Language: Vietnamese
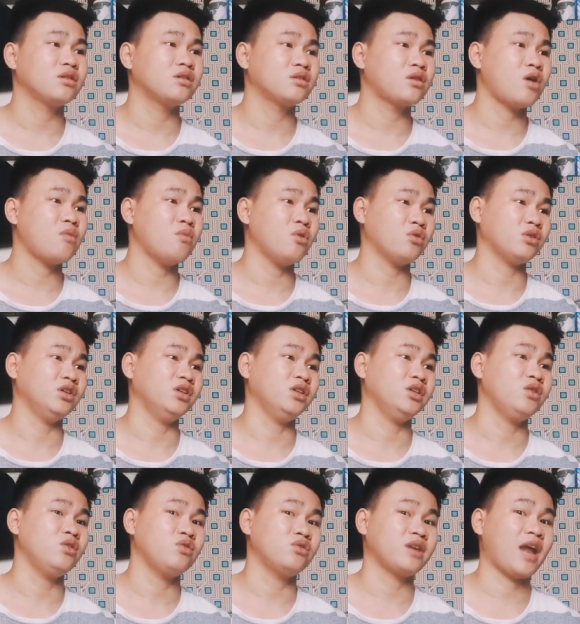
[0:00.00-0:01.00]
Có một
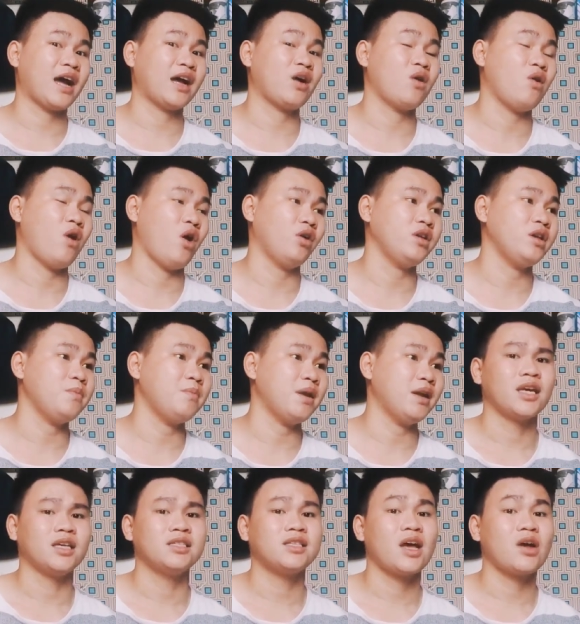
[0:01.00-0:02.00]
người luôn đặt câu hỏi với mình,
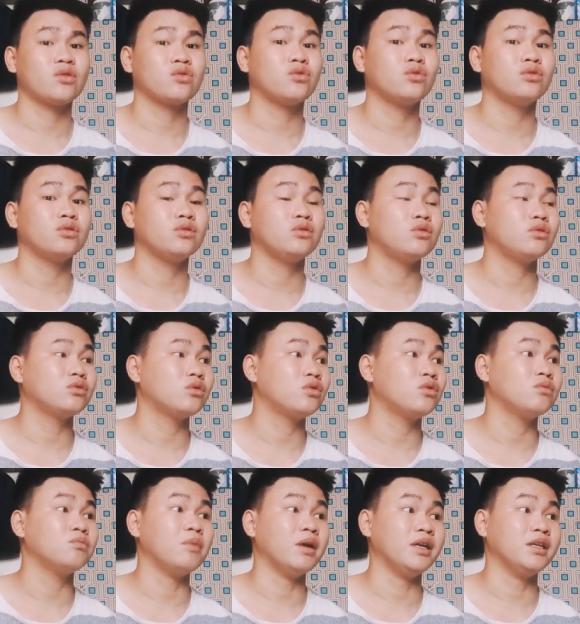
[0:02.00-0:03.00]
tại sao tôi luôn
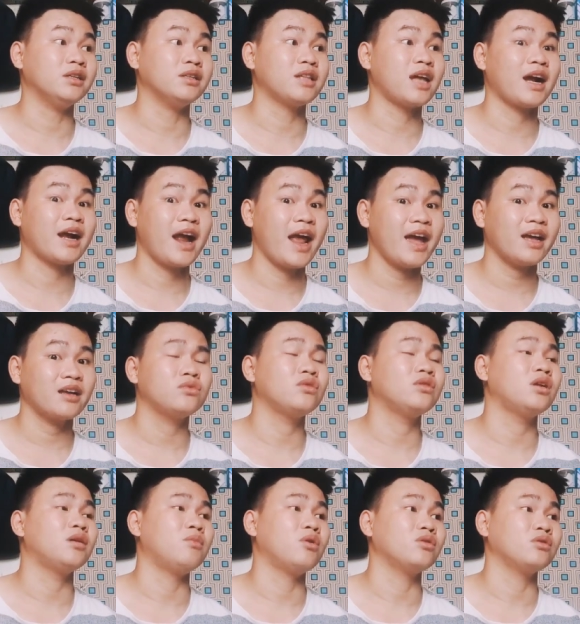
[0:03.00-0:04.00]
luôn bị người ta ghét? Tôi
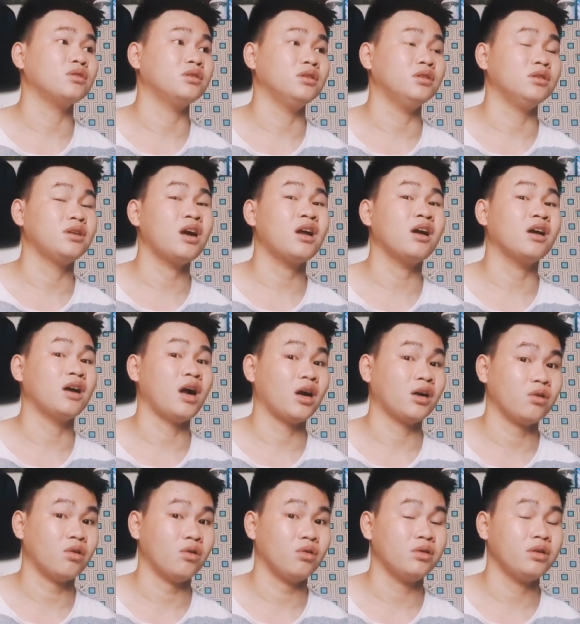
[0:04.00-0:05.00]
là một người rất là
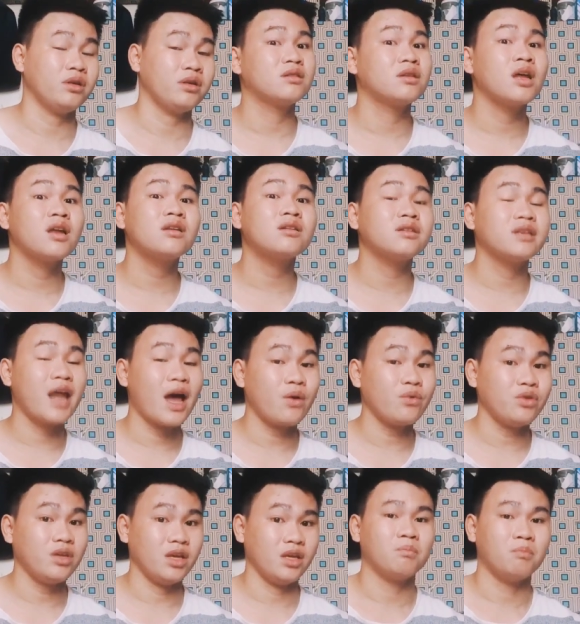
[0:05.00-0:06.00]
gần gũi, thích náo
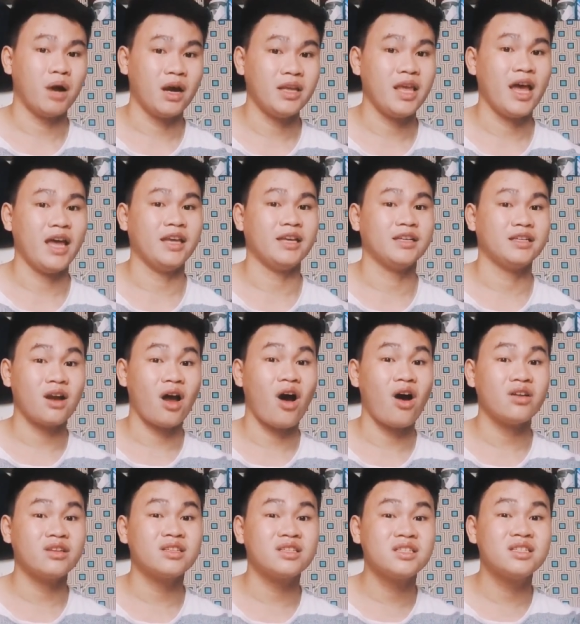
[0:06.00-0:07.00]
nhiệt, bởi vậy.
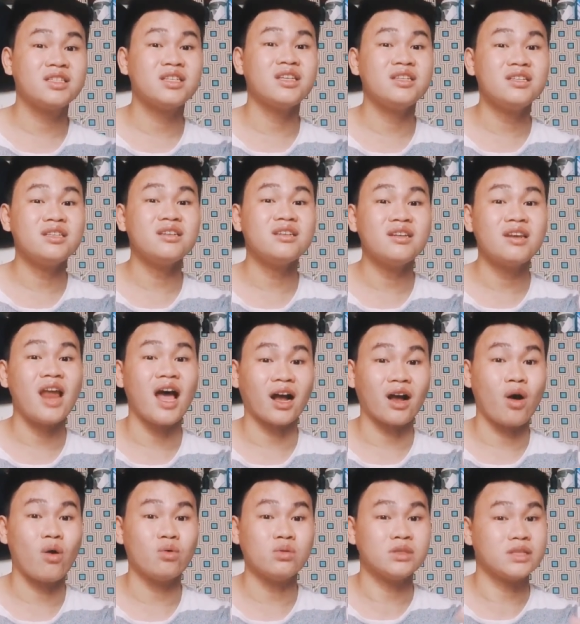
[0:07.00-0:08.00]
Đó chính là
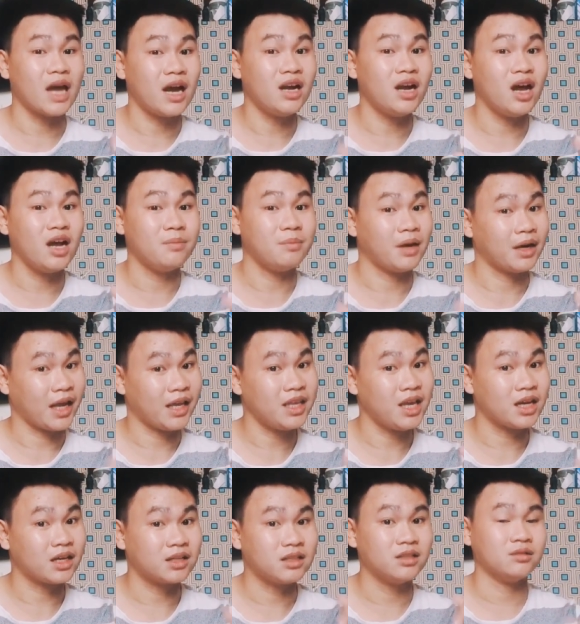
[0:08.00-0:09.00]
câu trả lời mà nãy
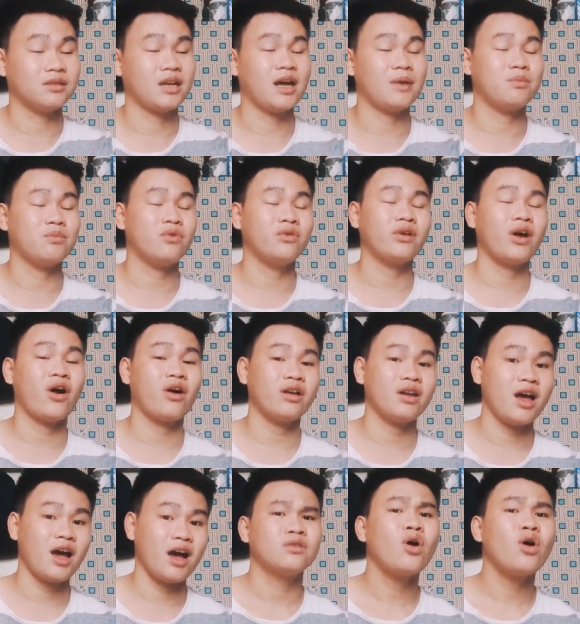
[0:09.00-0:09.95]
giờ Cường đã muốn nói đó.